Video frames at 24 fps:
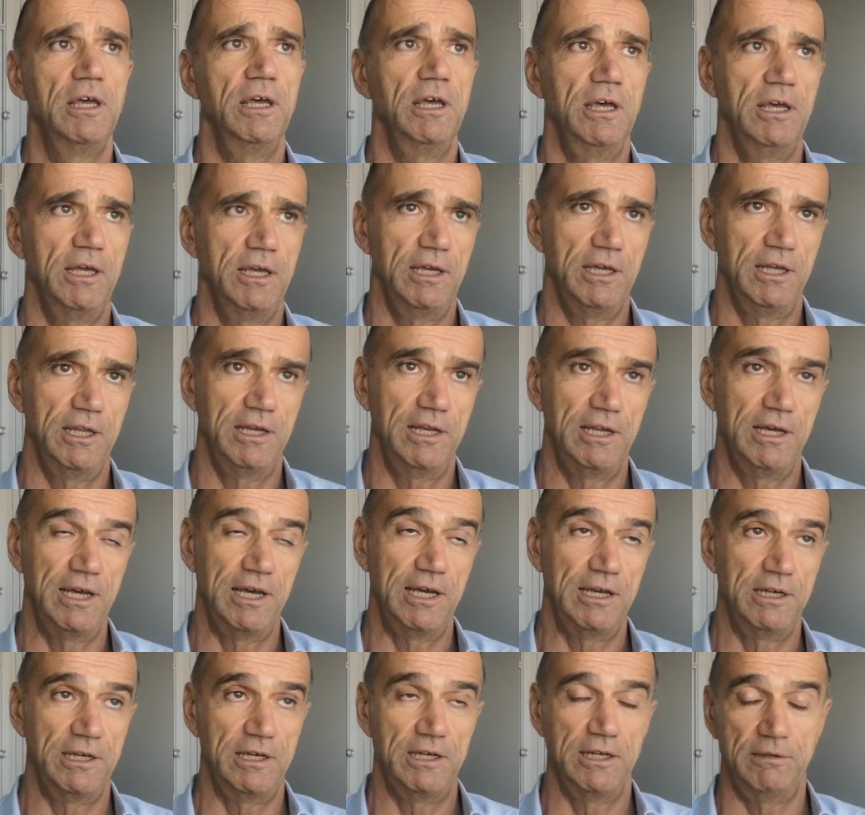eh,
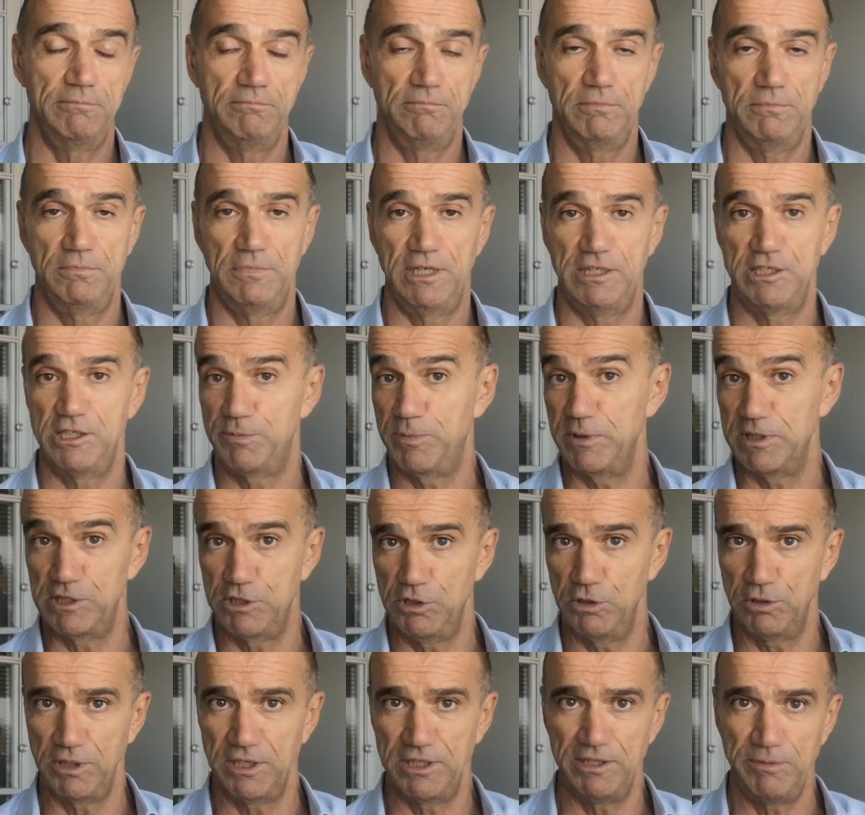la, mm, la,
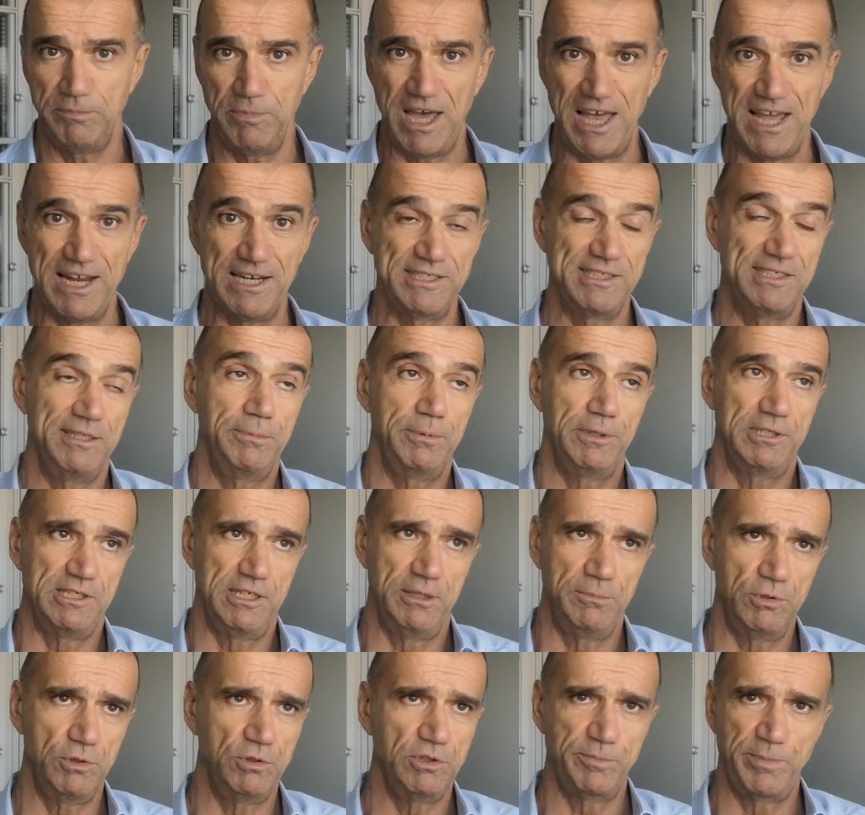dispersione di merci, per
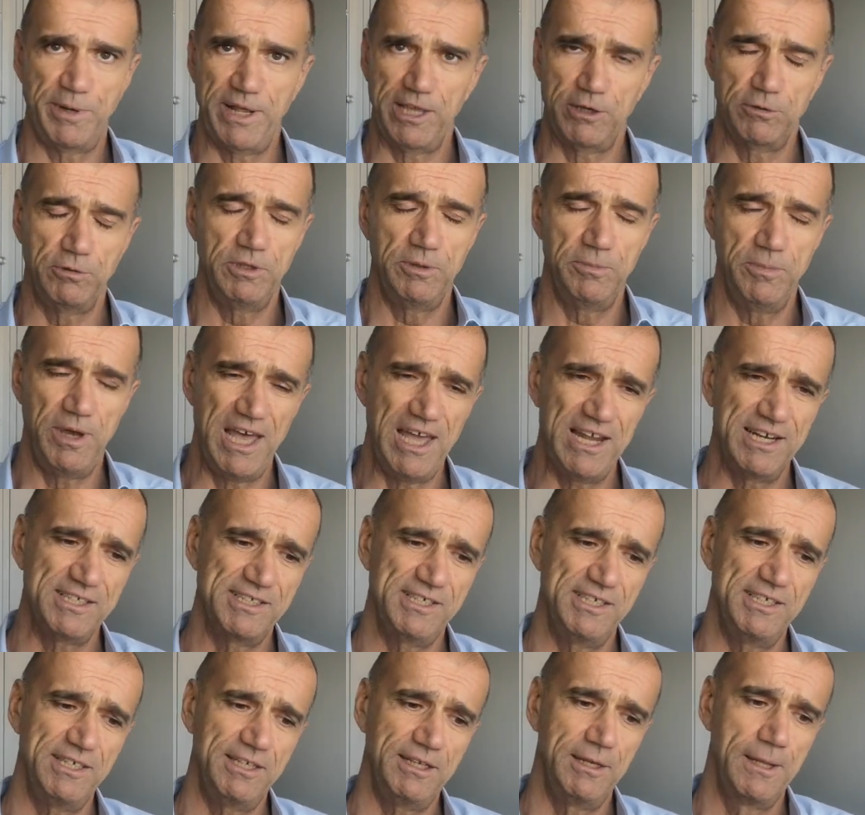esempio lo spreco di
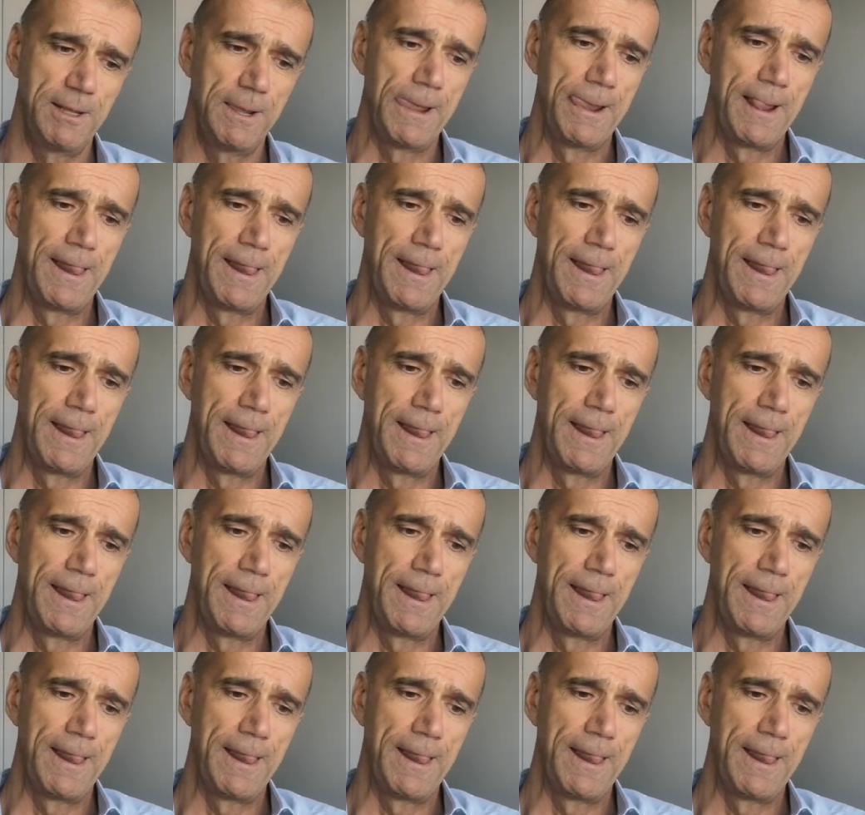merci